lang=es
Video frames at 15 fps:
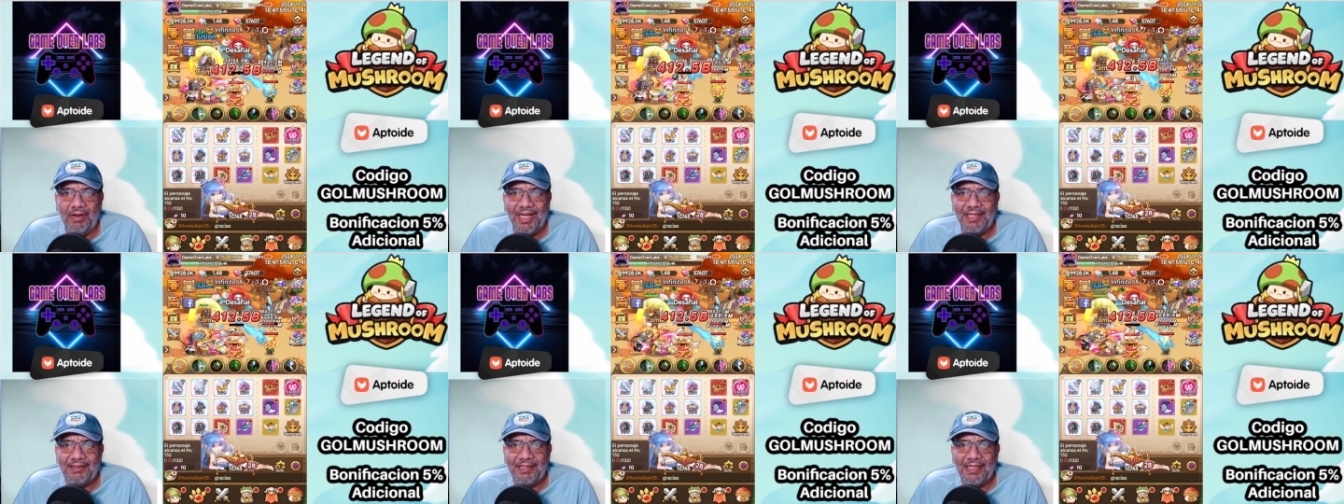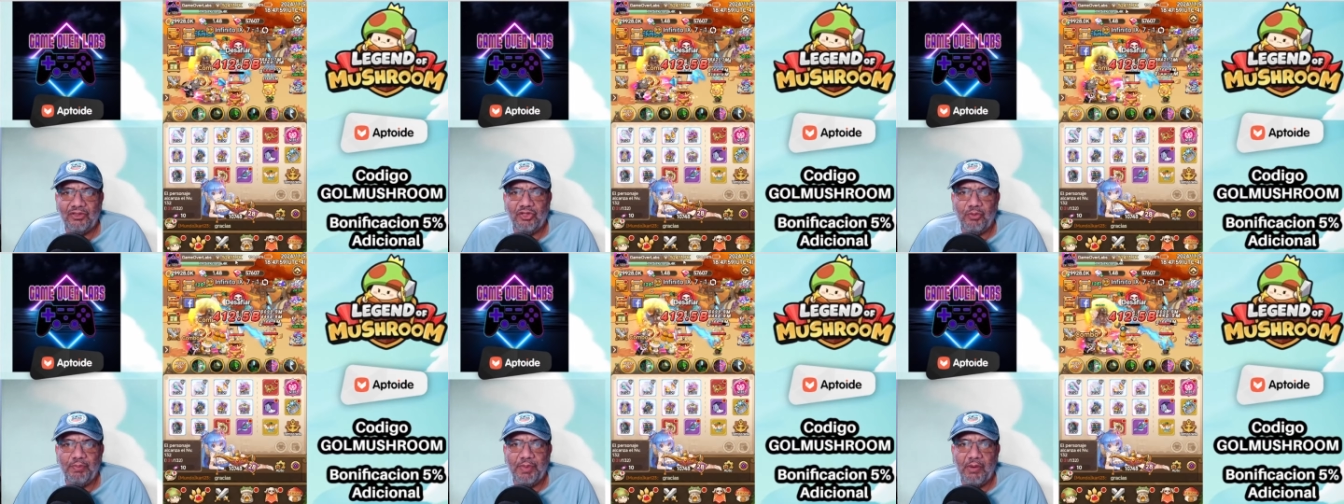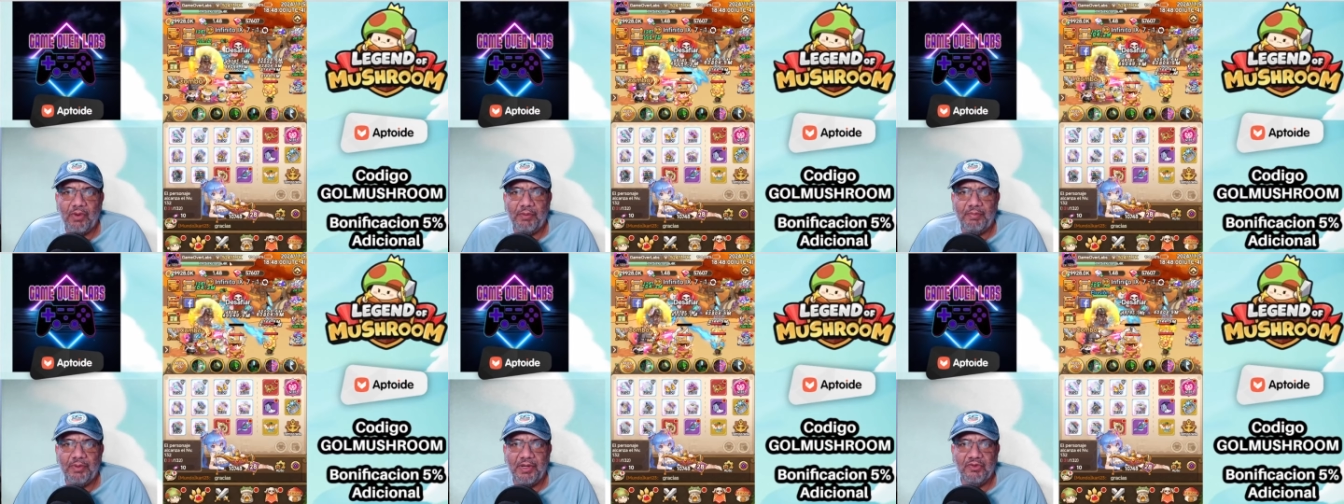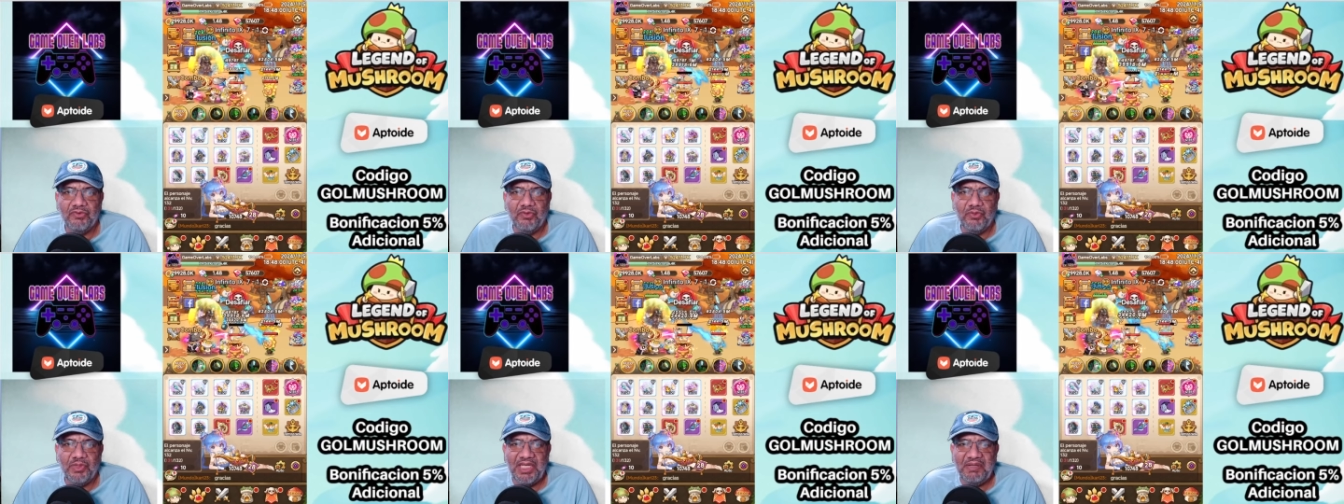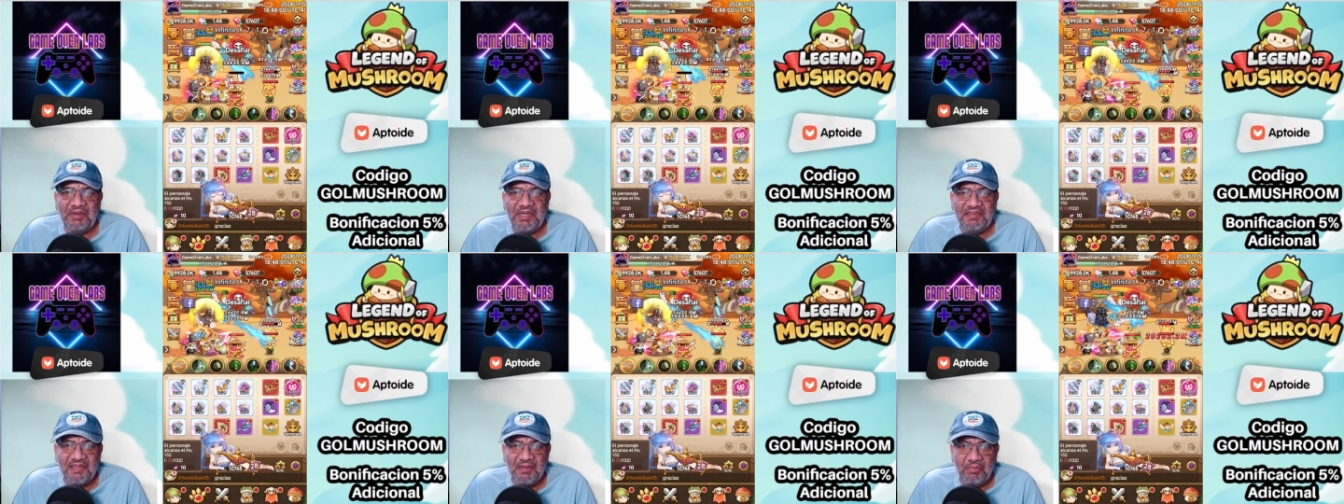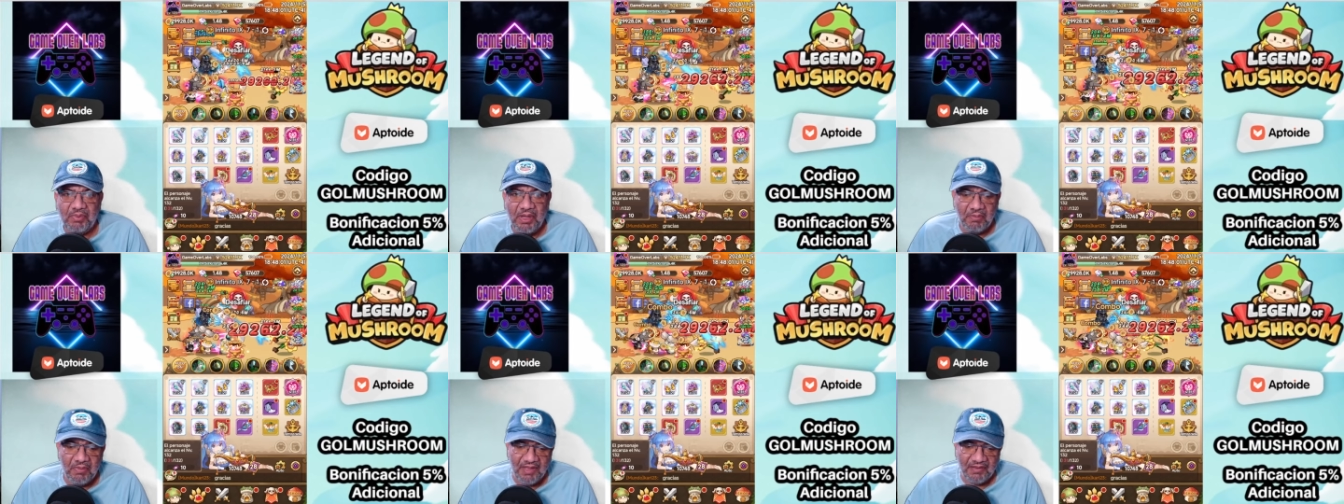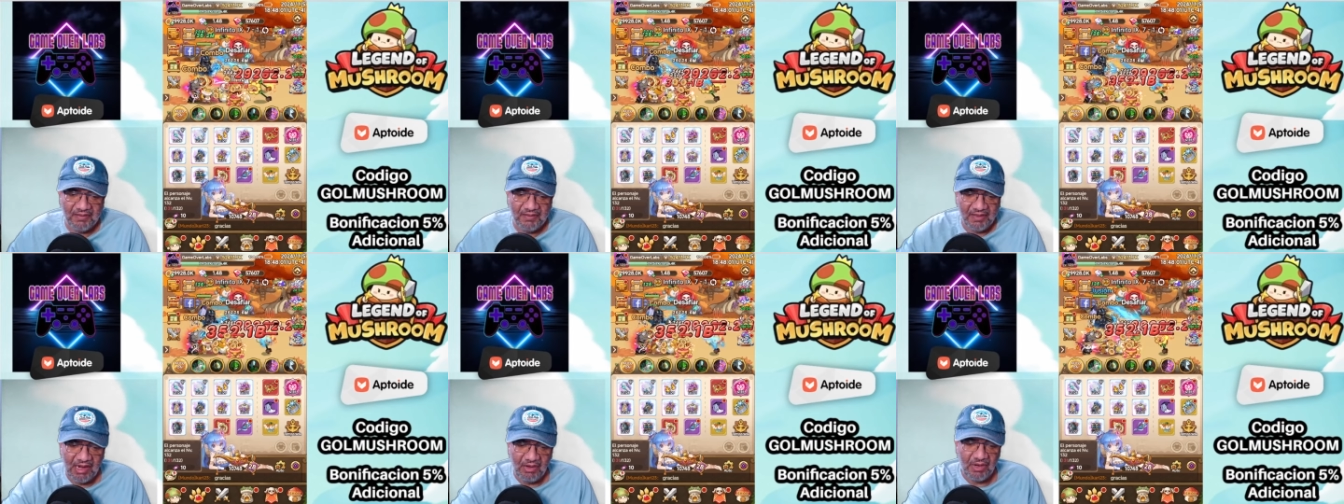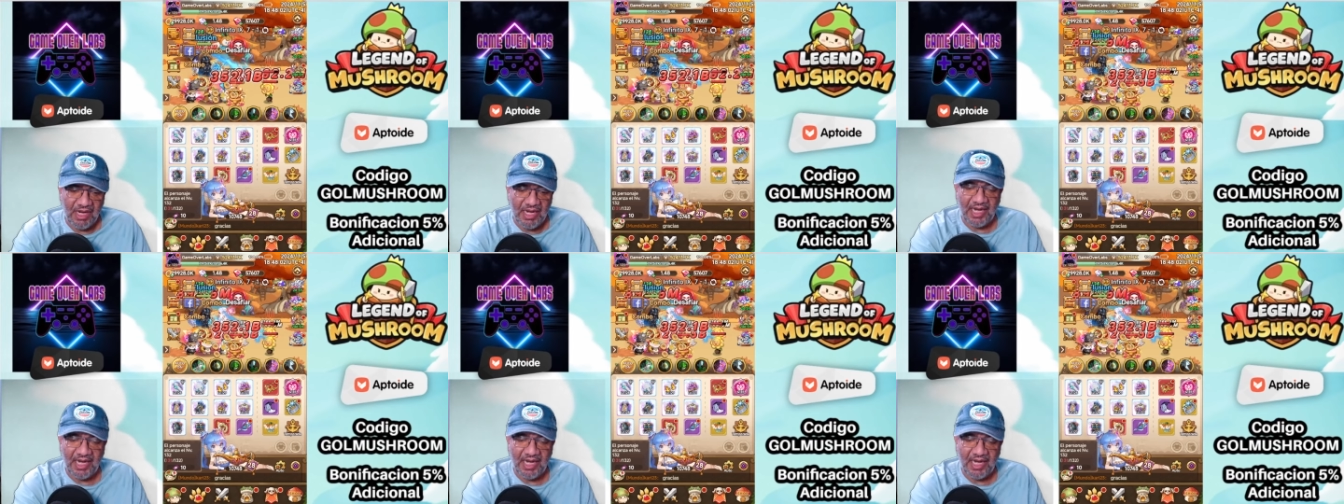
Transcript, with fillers: qué tanto Power podemos subir y ver si podemos hacer algo en la